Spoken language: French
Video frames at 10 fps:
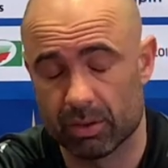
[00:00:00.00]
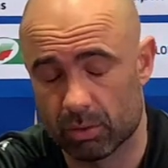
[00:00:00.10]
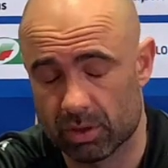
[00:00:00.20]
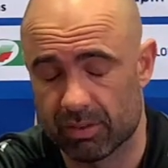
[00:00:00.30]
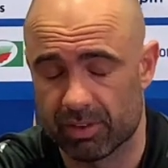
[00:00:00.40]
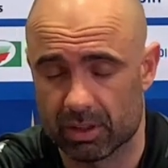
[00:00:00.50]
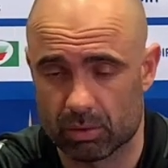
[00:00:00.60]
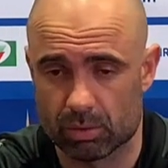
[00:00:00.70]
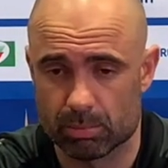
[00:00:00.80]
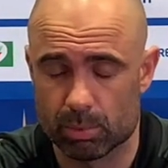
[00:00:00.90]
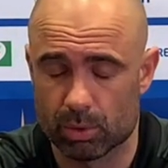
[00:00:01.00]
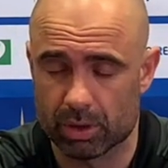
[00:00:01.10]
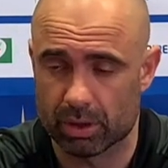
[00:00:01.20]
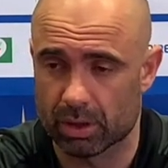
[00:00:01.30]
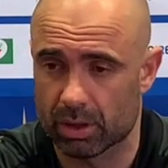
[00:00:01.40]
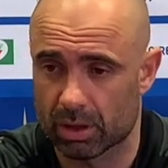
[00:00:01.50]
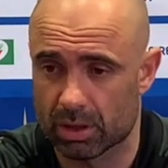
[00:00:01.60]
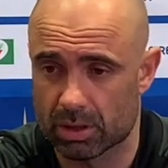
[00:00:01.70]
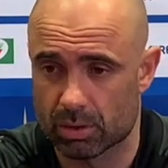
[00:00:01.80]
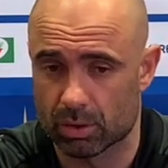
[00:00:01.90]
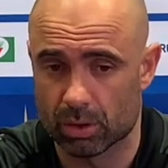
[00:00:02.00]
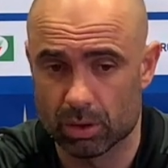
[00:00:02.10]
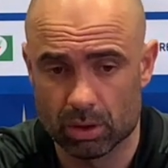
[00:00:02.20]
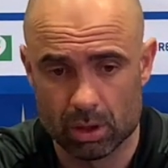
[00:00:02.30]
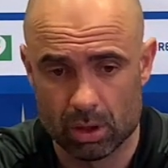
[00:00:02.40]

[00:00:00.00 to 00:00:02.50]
deux défaites contre Bourg et, euh, Sodan.